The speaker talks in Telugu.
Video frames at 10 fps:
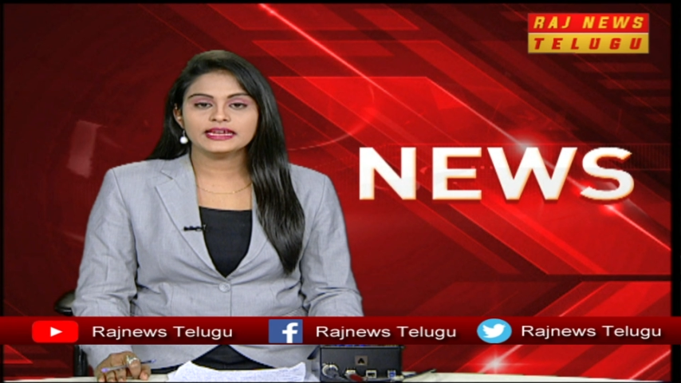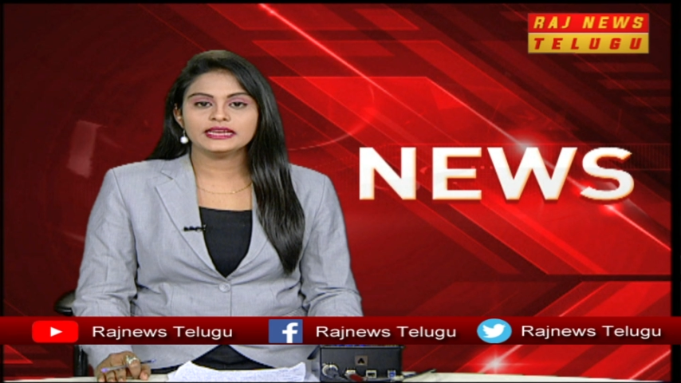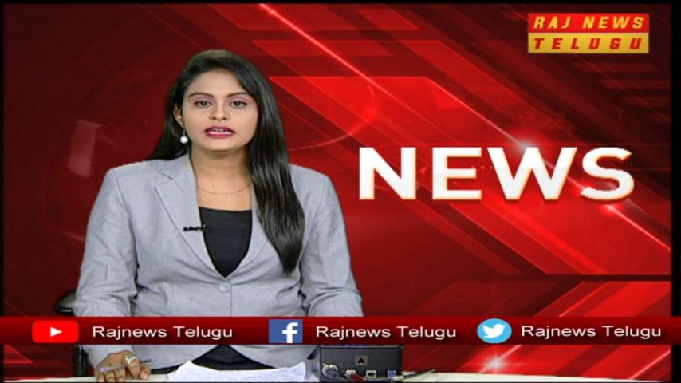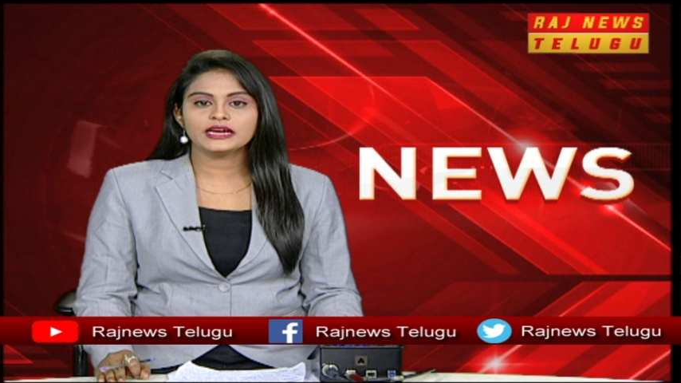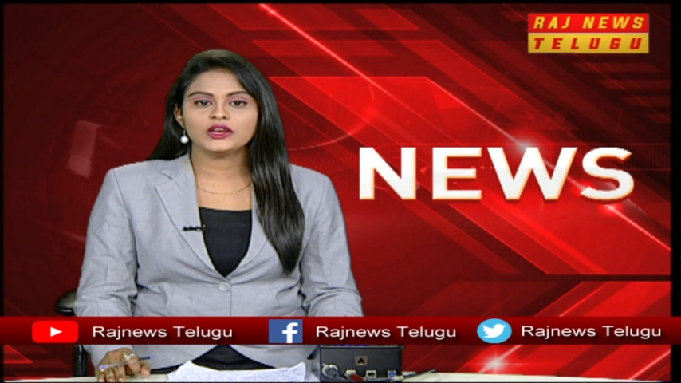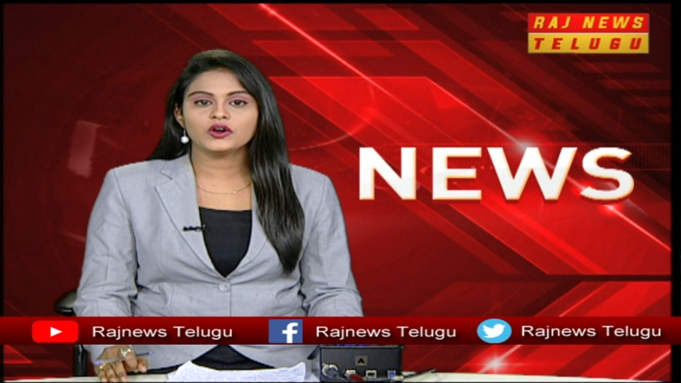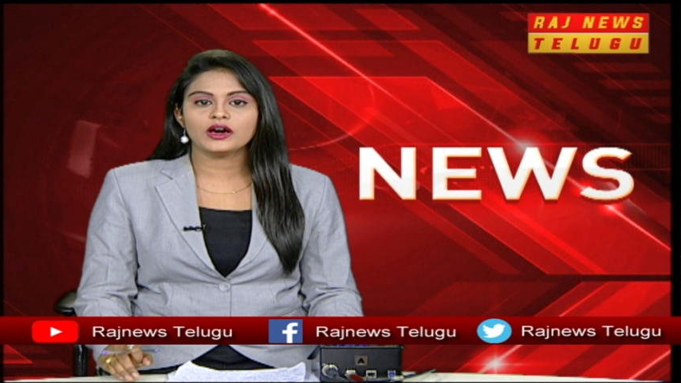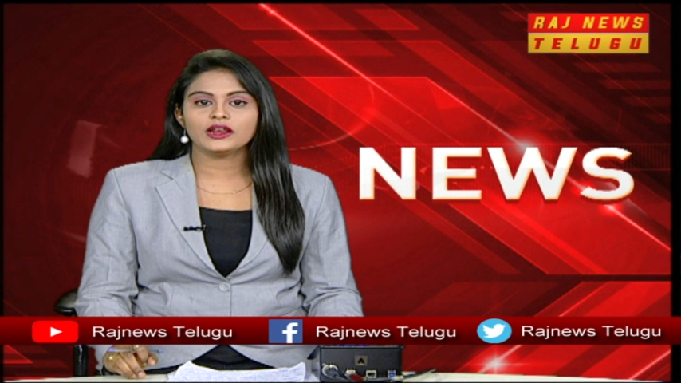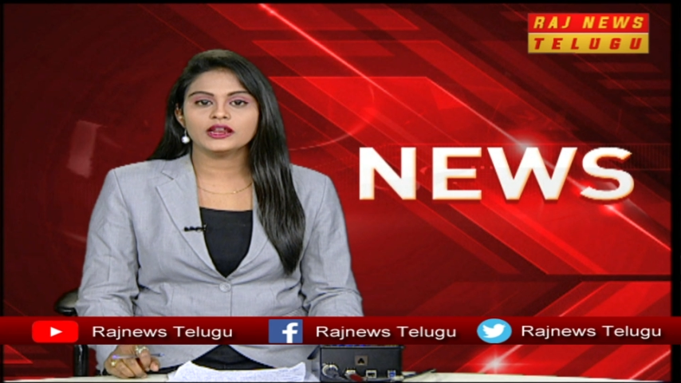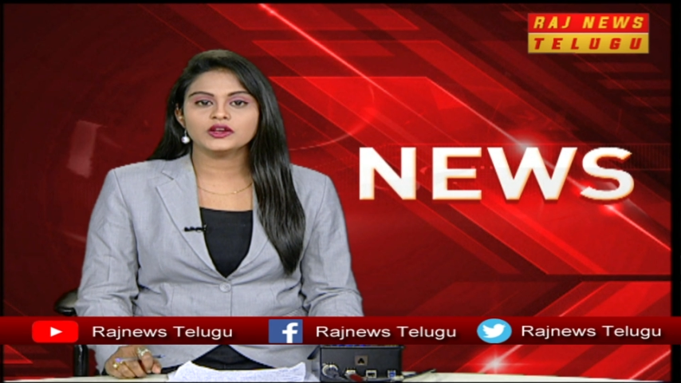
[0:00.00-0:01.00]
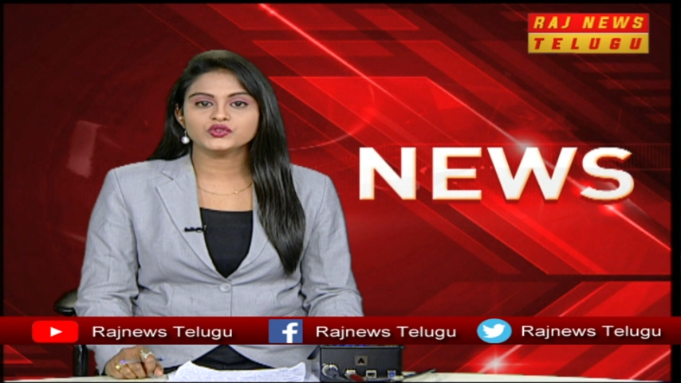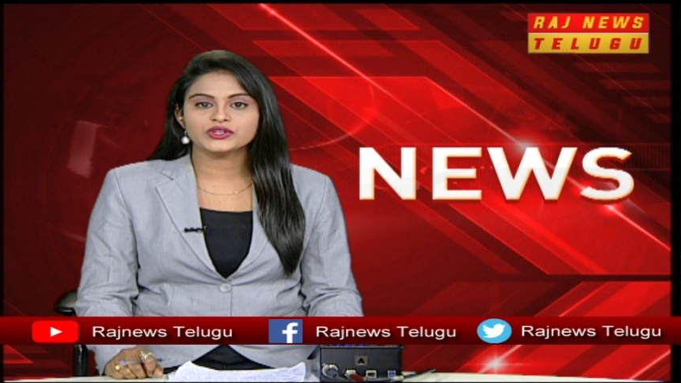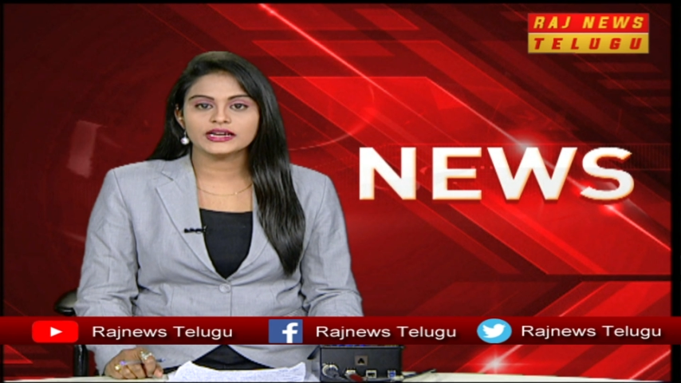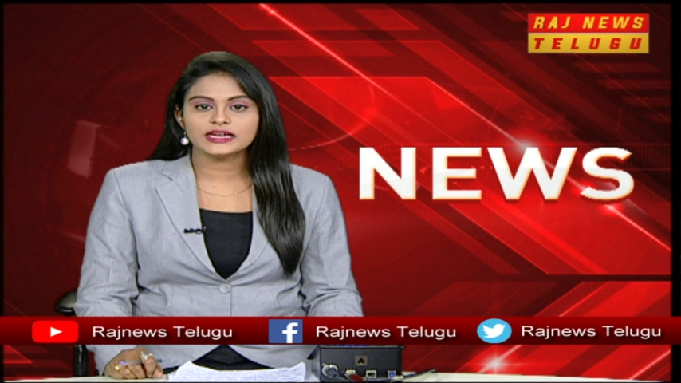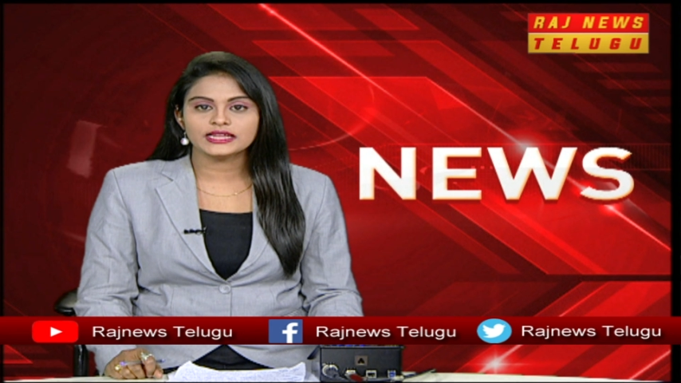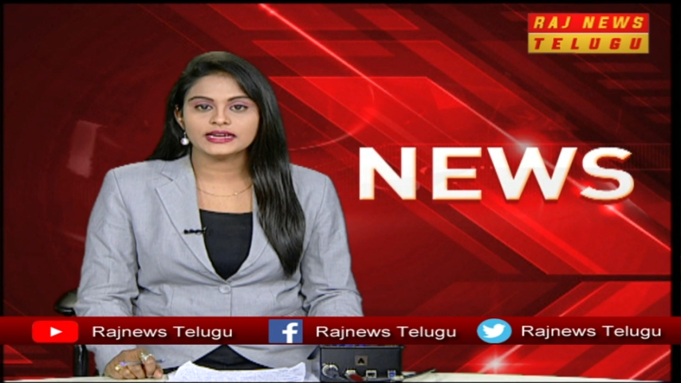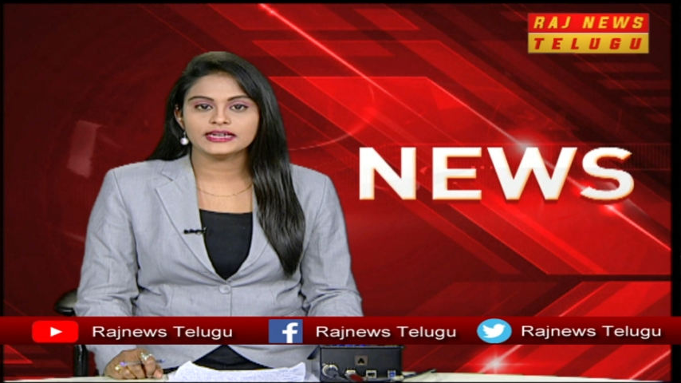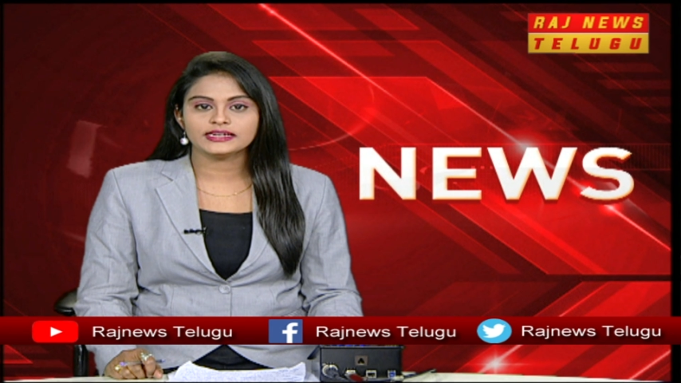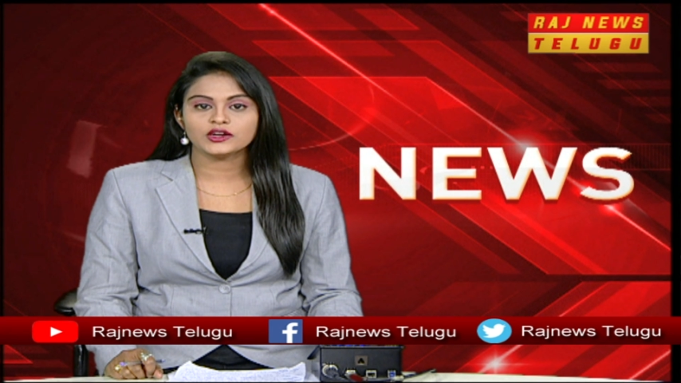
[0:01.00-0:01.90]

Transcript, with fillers: ఎన్నికల్లో అల్లల్లు జరగాలని